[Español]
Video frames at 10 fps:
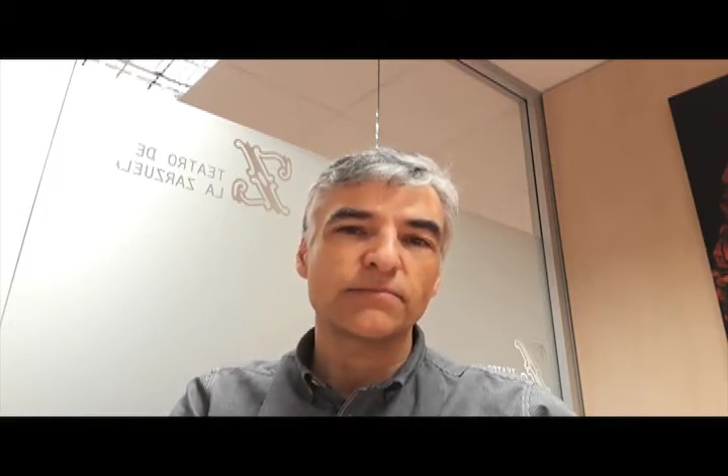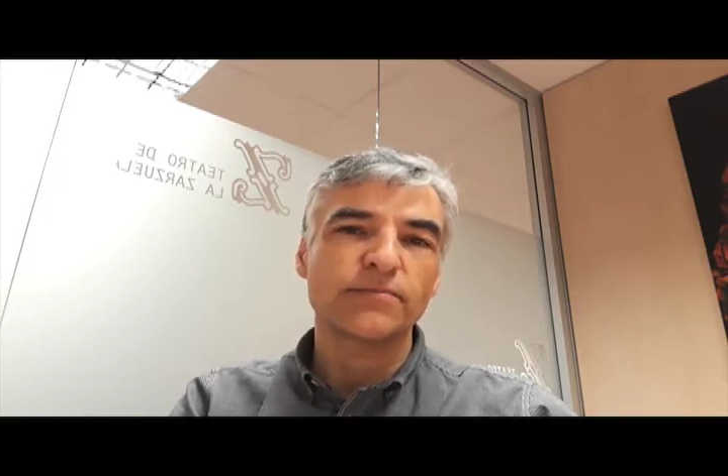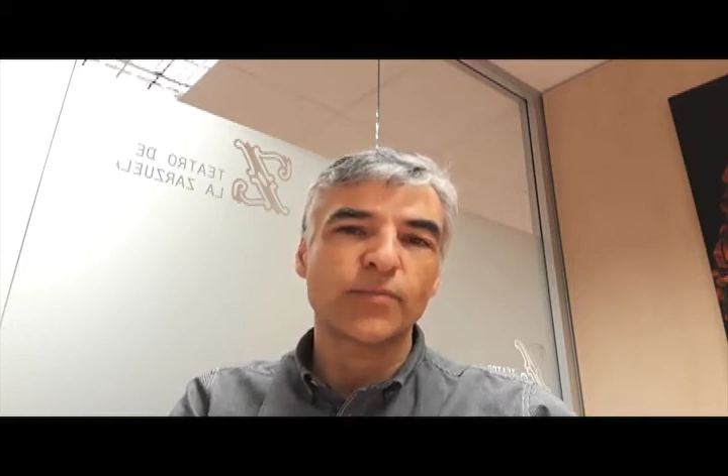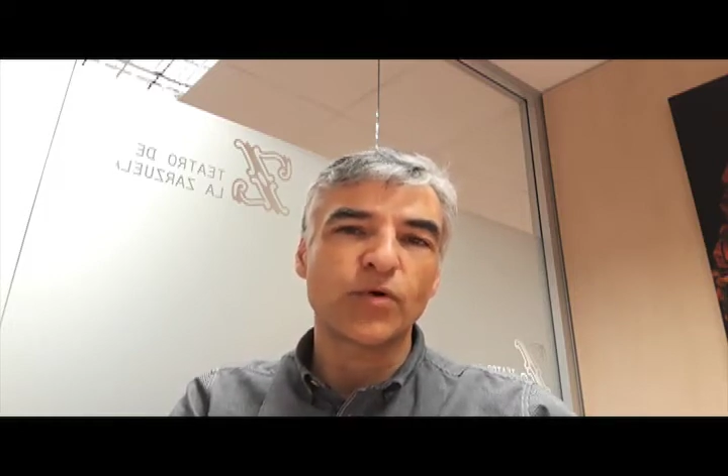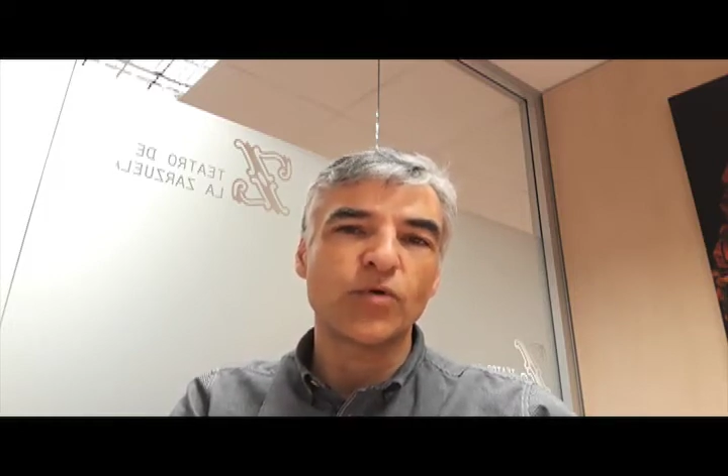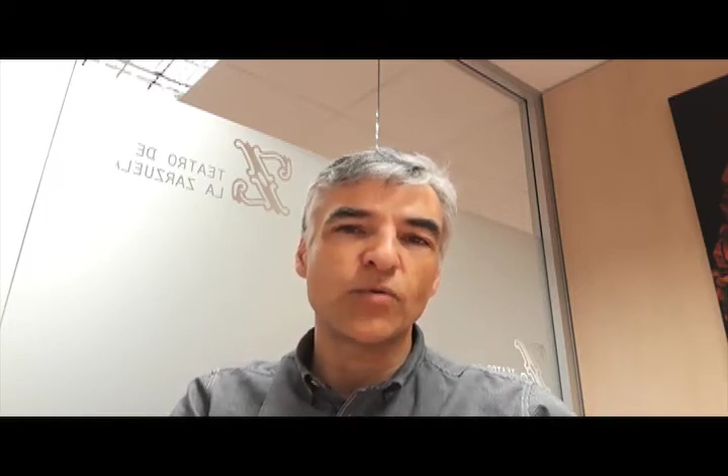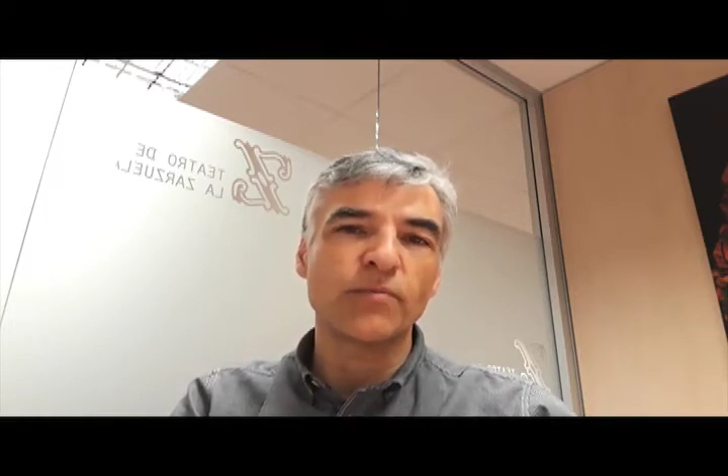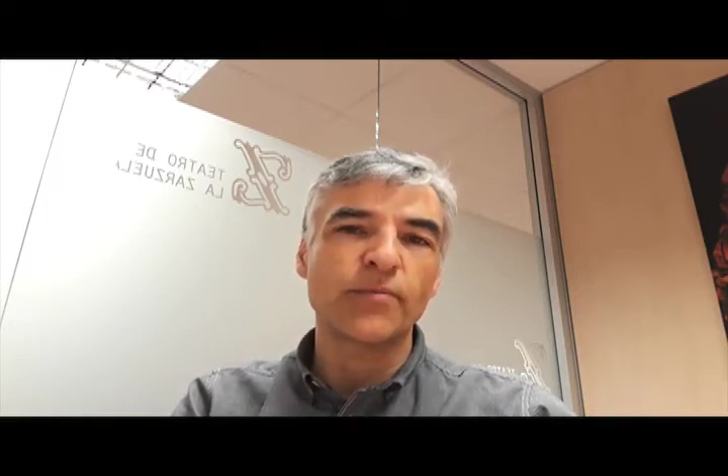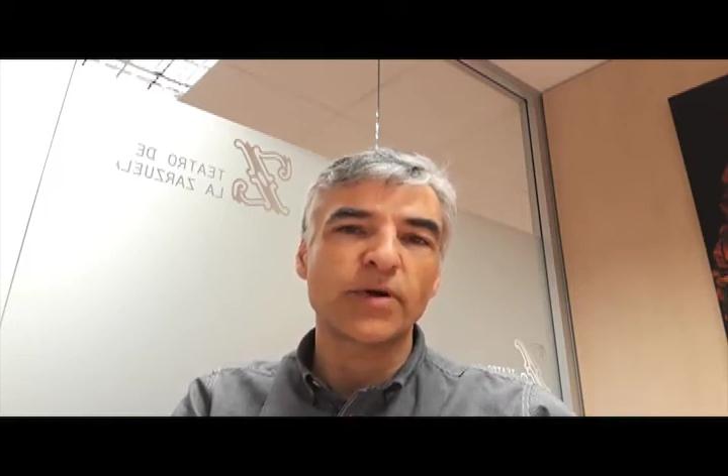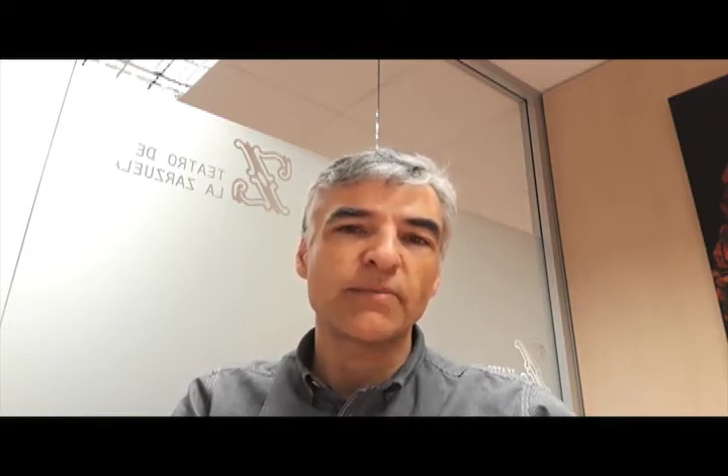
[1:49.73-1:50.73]
por
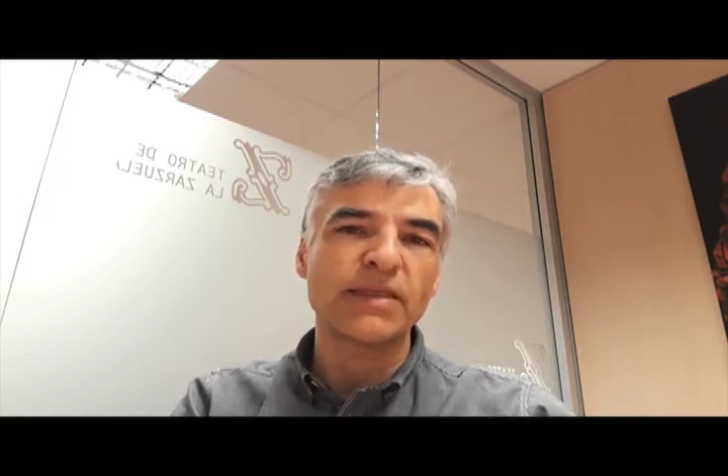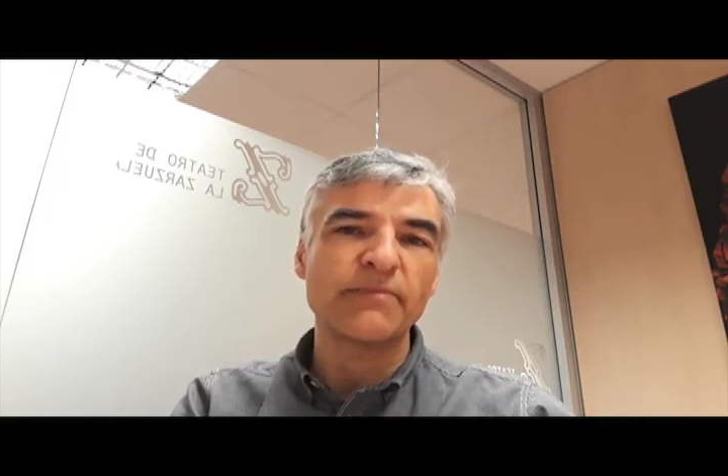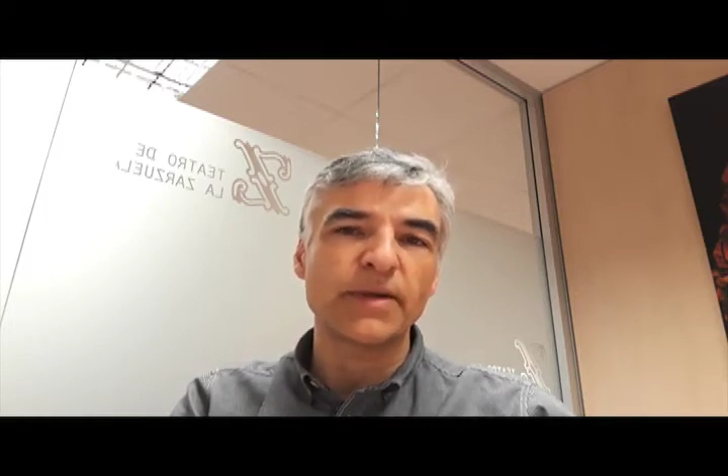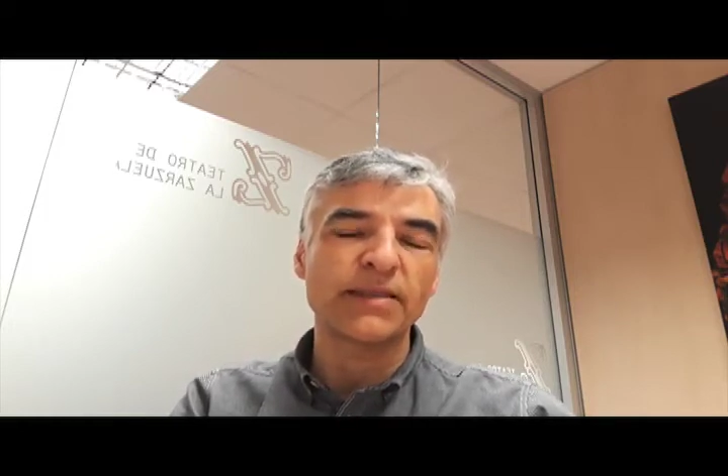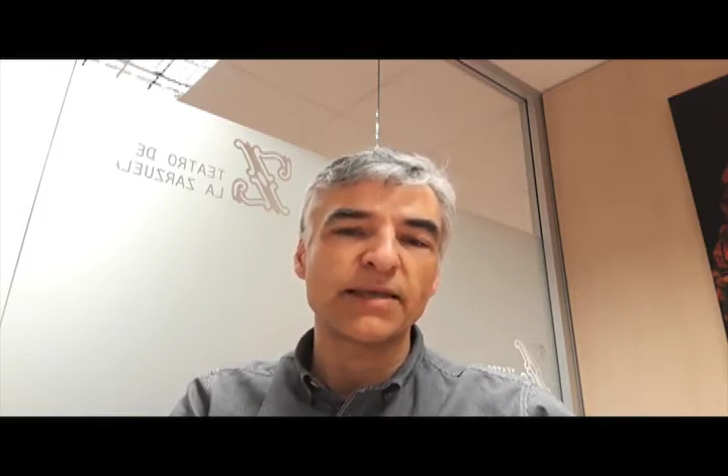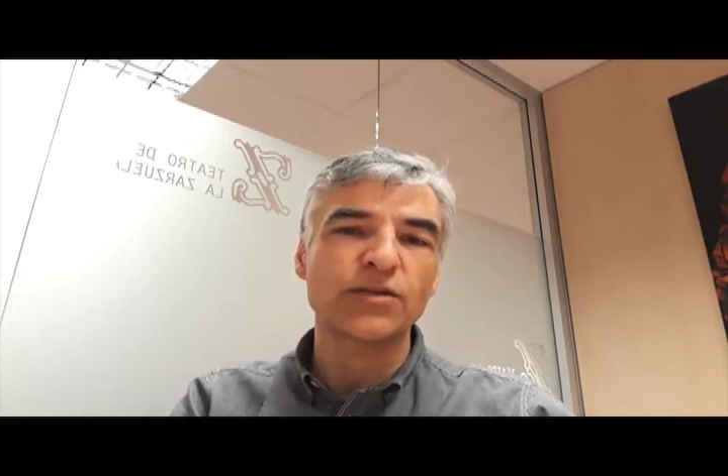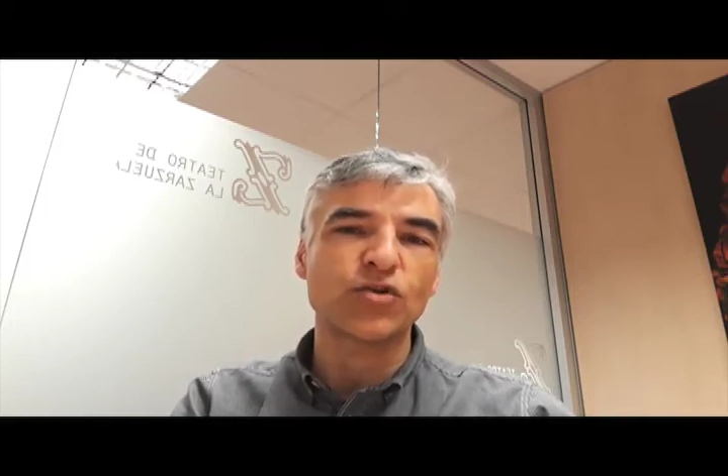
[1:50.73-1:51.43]
un problema de imprenta,